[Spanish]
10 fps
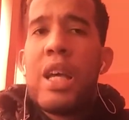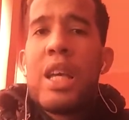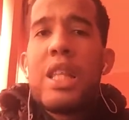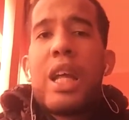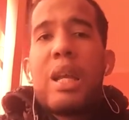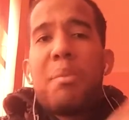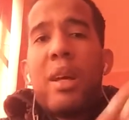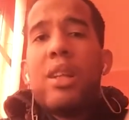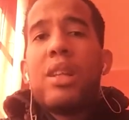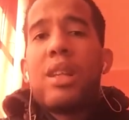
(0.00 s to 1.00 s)
y de
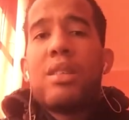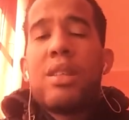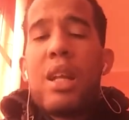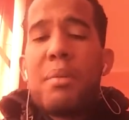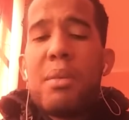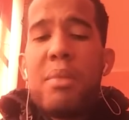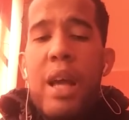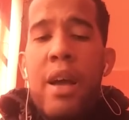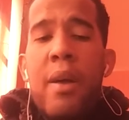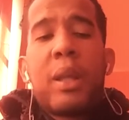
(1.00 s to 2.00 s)
repente dice la
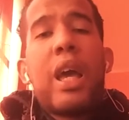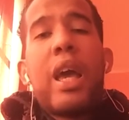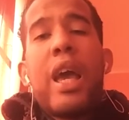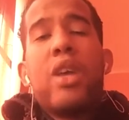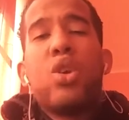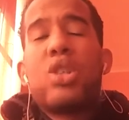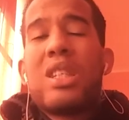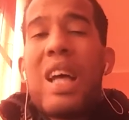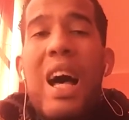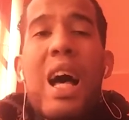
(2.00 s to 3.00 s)
Biblia que ellos
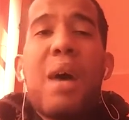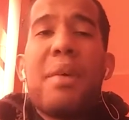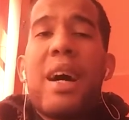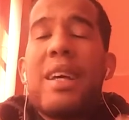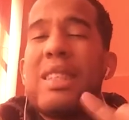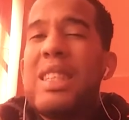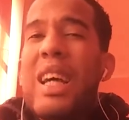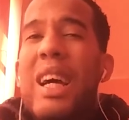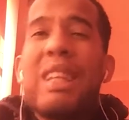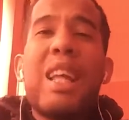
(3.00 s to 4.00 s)
se sajaban,
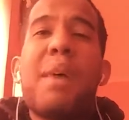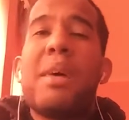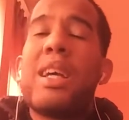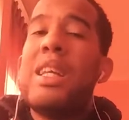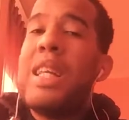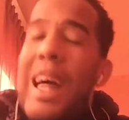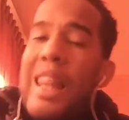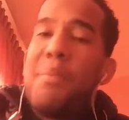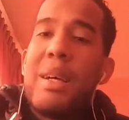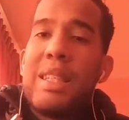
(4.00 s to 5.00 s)
hacían, gritaban y
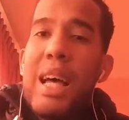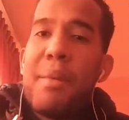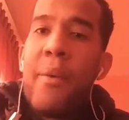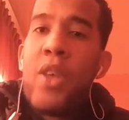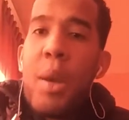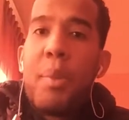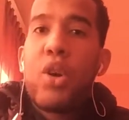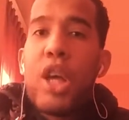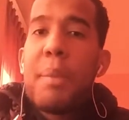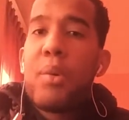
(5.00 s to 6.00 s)
nada pasaba.
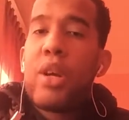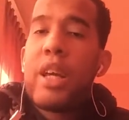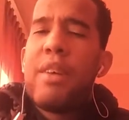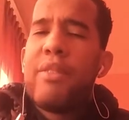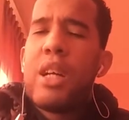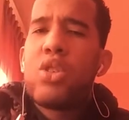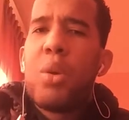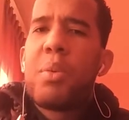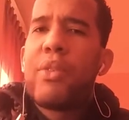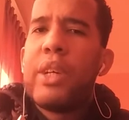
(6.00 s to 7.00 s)
¿Por qué? Porque eran
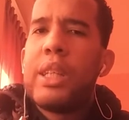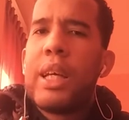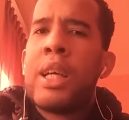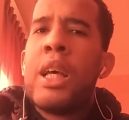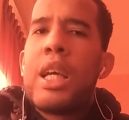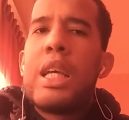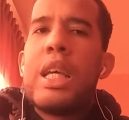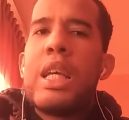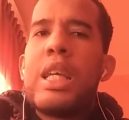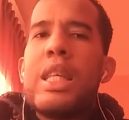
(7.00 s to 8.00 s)
falsos profetas.
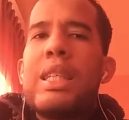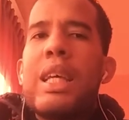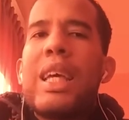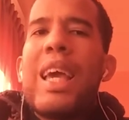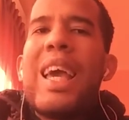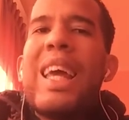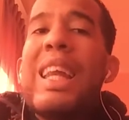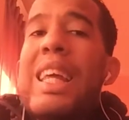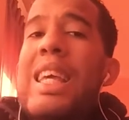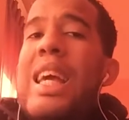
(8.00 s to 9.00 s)
Y, dice que
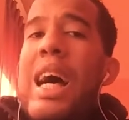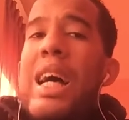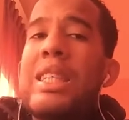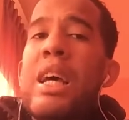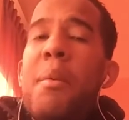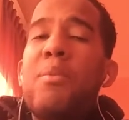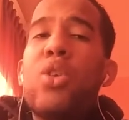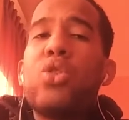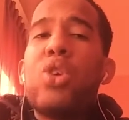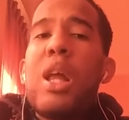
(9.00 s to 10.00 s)
Elías
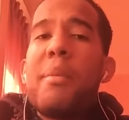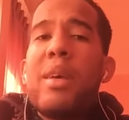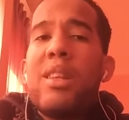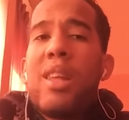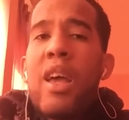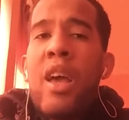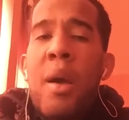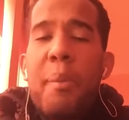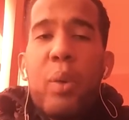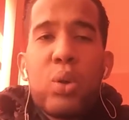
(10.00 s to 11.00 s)
no solamente
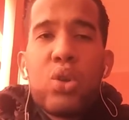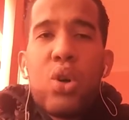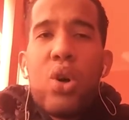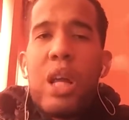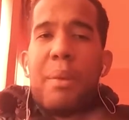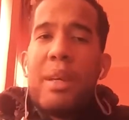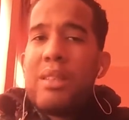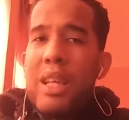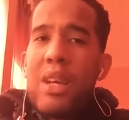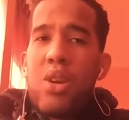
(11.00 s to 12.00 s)
puso el
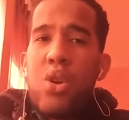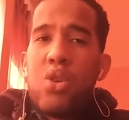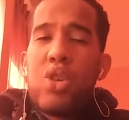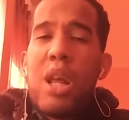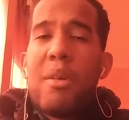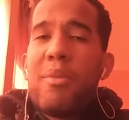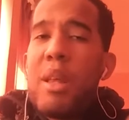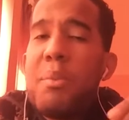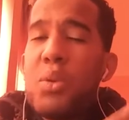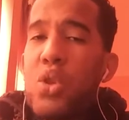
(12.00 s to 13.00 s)
becerro, no
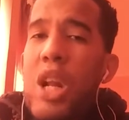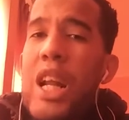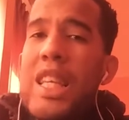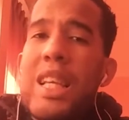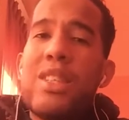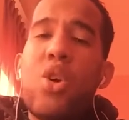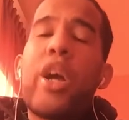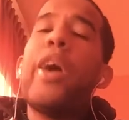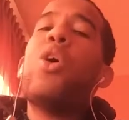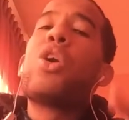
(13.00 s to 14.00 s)
solamente puso la leña, sino
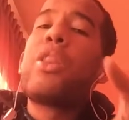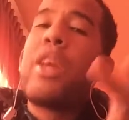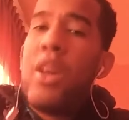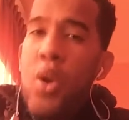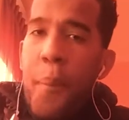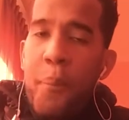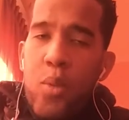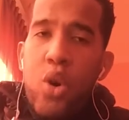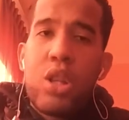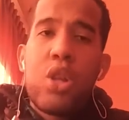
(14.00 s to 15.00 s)
que ordenó,
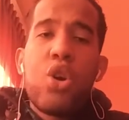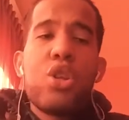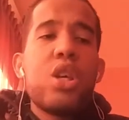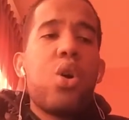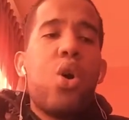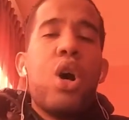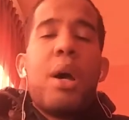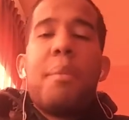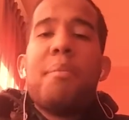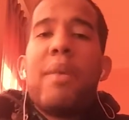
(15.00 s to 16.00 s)
ordenó y dijo,
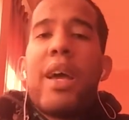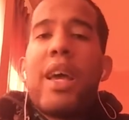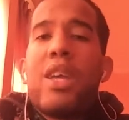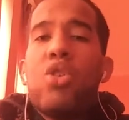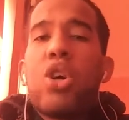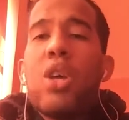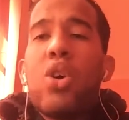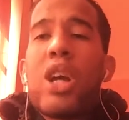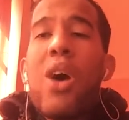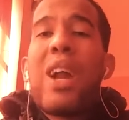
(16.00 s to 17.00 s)
mm, eh, yo
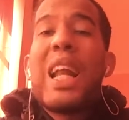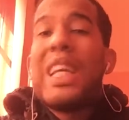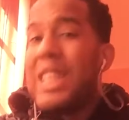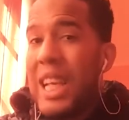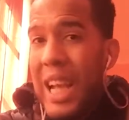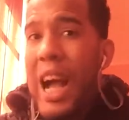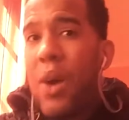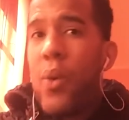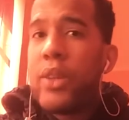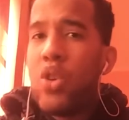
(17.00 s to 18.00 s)
quiero que ahora le echen
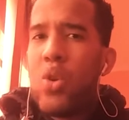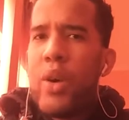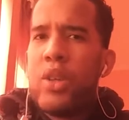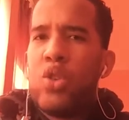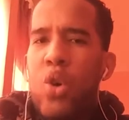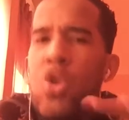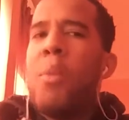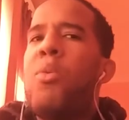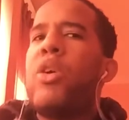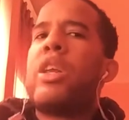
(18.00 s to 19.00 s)
agua a todo esto,
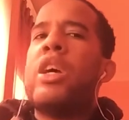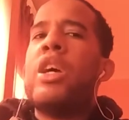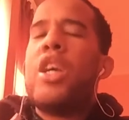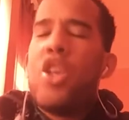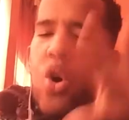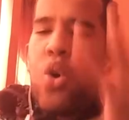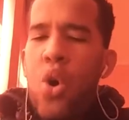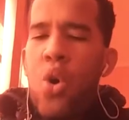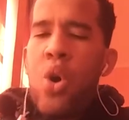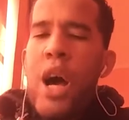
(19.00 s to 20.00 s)
lo mojen. Y
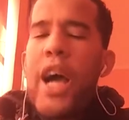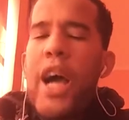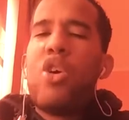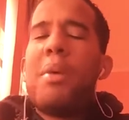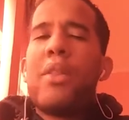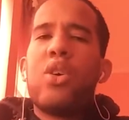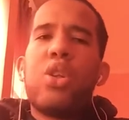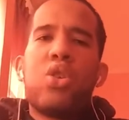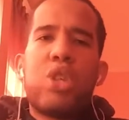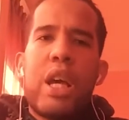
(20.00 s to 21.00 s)
oró a Jehová, Dios
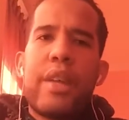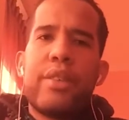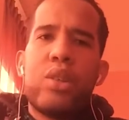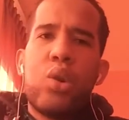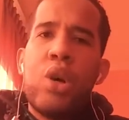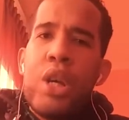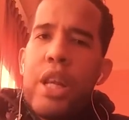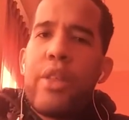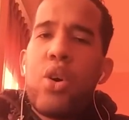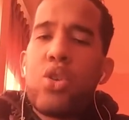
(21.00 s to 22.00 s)
de los ejércitos.
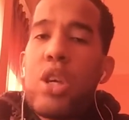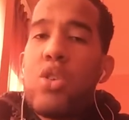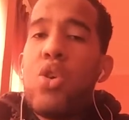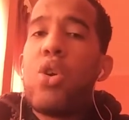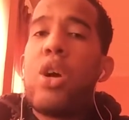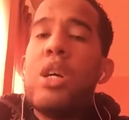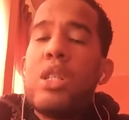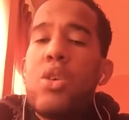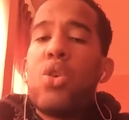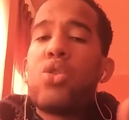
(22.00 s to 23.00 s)
Y le dijo, Señor,
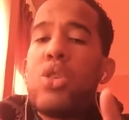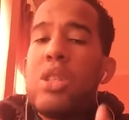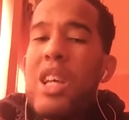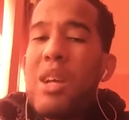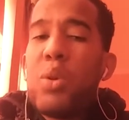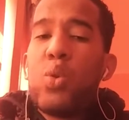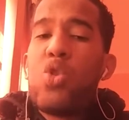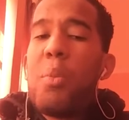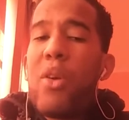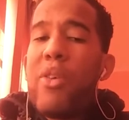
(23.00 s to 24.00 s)
si yo soy siervo
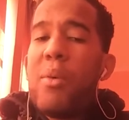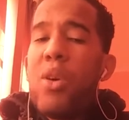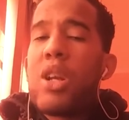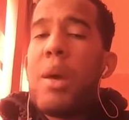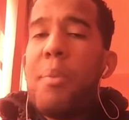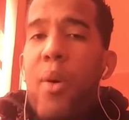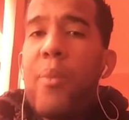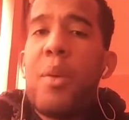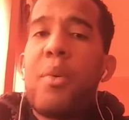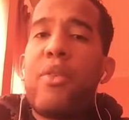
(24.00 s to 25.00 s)
tuyo, por favor
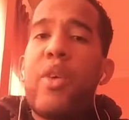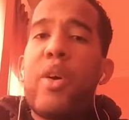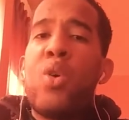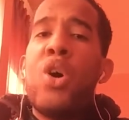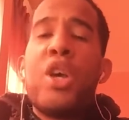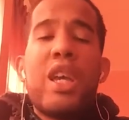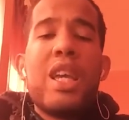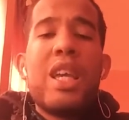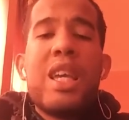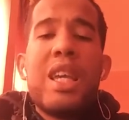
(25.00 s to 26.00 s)
responde por fuego.
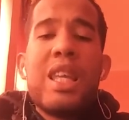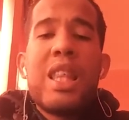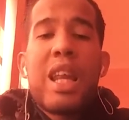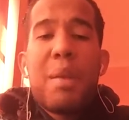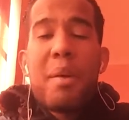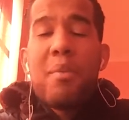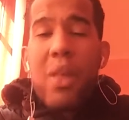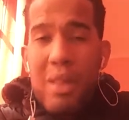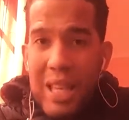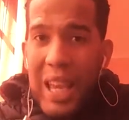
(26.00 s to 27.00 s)
Y, de
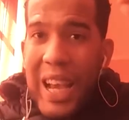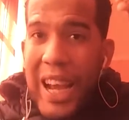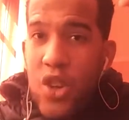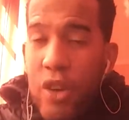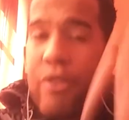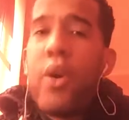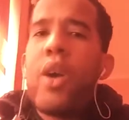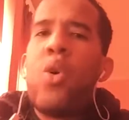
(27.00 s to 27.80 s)
repente dice que cayó fuego